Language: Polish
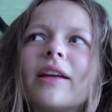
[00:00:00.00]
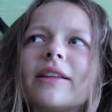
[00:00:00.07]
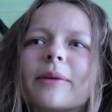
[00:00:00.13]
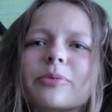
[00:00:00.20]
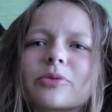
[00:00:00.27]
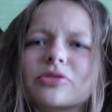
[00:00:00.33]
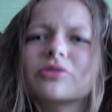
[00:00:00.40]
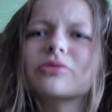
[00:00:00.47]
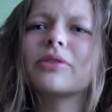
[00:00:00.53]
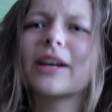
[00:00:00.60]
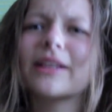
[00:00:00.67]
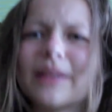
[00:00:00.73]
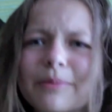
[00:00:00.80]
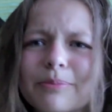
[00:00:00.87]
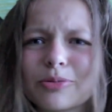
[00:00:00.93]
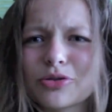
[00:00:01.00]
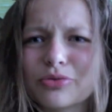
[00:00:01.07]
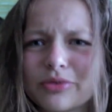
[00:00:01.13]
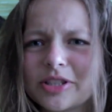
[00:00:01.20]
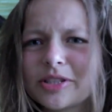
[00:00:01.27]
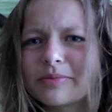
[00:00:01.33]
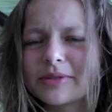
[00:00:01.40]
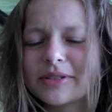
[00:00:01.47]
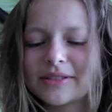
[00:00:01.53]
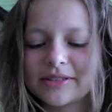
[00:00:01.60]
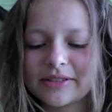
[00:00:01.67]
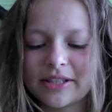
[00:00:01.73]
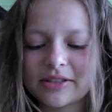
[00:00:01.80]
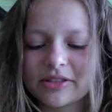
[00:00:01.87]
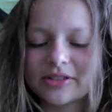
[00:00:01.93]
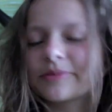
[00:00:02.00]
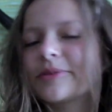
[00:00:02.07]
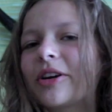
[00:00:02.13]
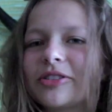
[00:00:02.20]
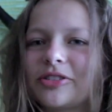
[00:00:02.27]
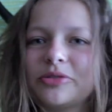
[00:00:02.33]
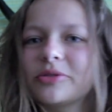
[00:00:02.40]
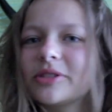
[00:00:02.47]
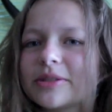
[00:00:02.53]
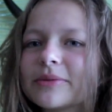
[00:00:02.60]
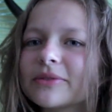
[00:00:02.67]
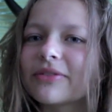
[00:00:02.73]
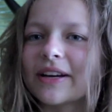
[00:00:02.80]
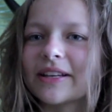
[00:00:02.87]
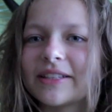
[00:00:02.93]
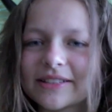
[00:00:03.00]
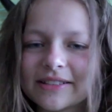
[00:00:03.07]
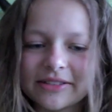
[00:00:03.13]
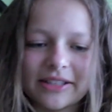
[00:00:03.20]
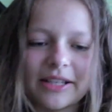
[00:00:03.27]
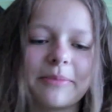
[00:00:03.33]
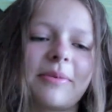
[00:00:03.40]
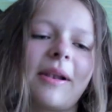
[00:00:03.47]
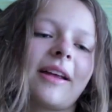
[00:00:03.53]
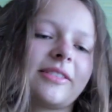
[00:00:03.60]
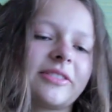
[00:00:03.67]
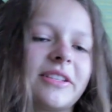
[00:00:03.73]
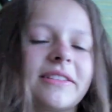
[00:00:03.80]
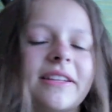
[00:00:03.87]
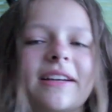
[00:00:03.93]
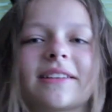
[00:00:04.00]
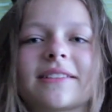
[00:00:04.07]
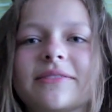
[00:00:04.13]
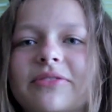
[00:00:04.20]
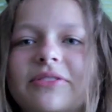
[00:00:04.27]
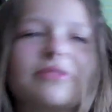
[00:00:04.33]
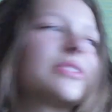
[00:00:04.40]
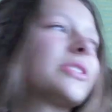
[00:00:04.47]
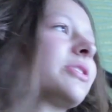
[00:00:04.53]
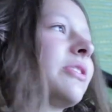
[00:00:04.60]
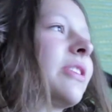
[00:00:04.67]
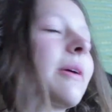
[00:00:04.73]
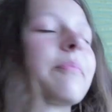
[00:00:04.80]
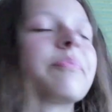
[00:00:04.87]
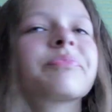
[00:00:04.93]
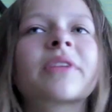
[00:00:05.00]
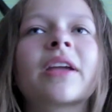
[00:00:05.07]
na początku jak tam poszłyśmy, co nie, to sobie chodziłyśmy fajnie, co nie, plaża, tak, wieczorem.